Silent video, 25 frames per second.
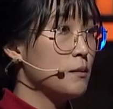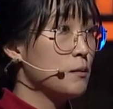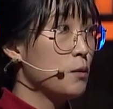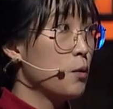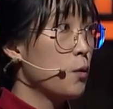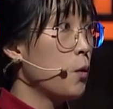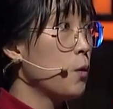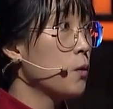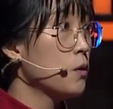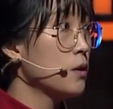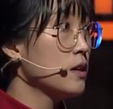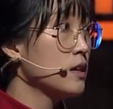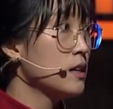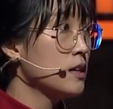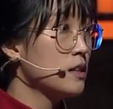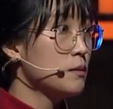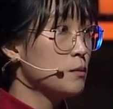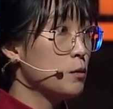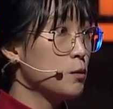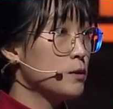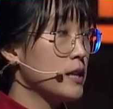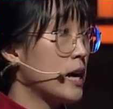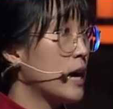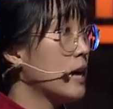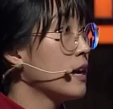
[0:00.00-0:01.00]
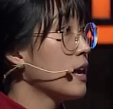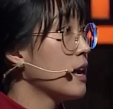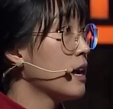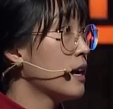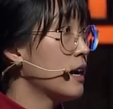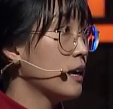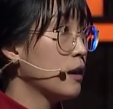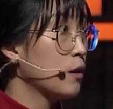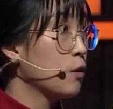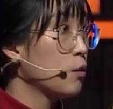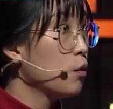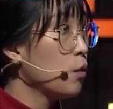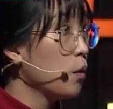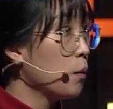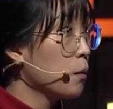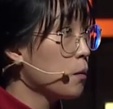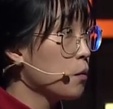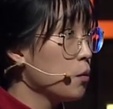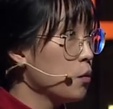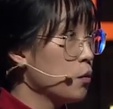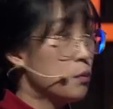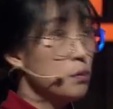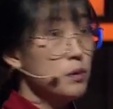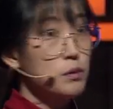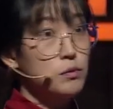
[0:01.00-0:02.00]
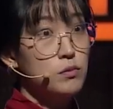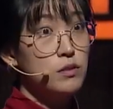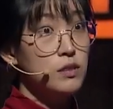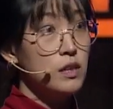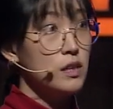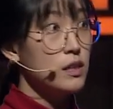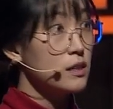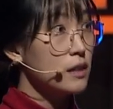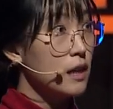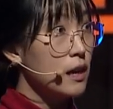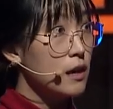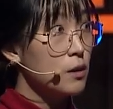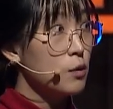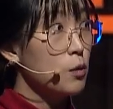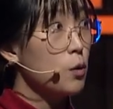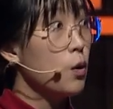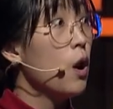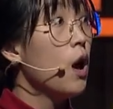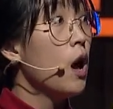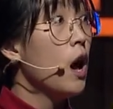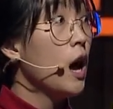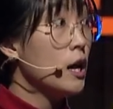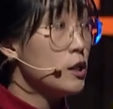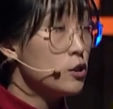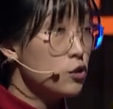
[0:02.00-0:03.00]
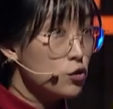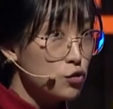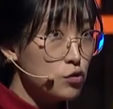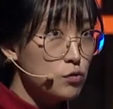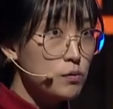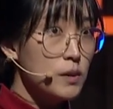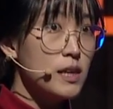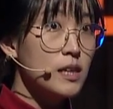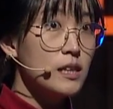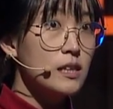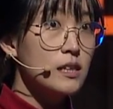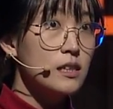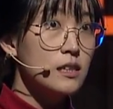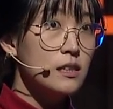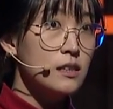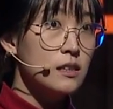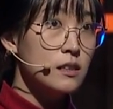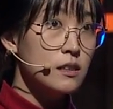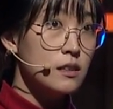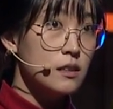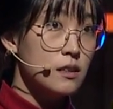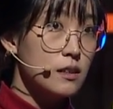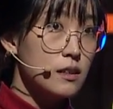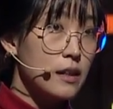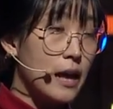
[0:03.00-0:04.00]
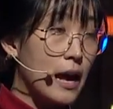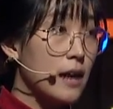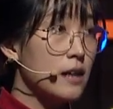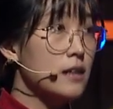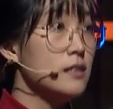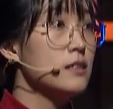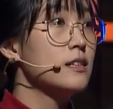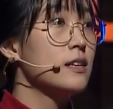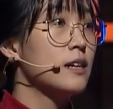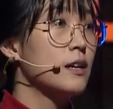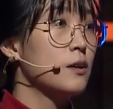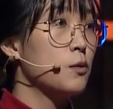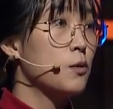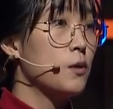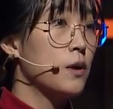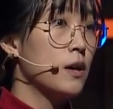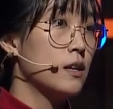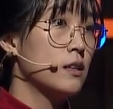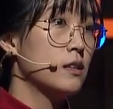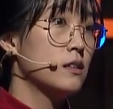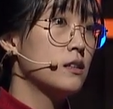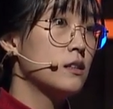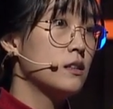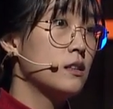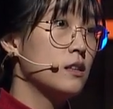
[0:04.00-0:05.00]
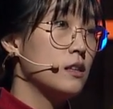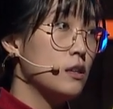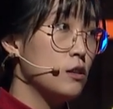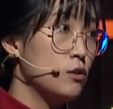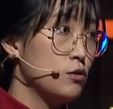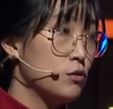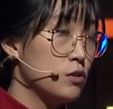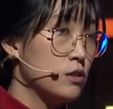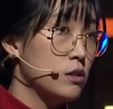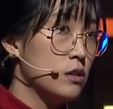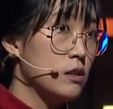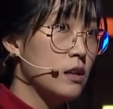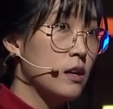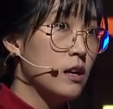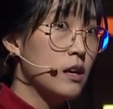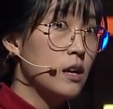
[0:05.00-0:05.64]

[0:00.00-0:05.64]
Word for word: 뭐 혹은 뭐 장애가 있고 없고 피부색이 다르고 수많은 다르다고 하는 이유들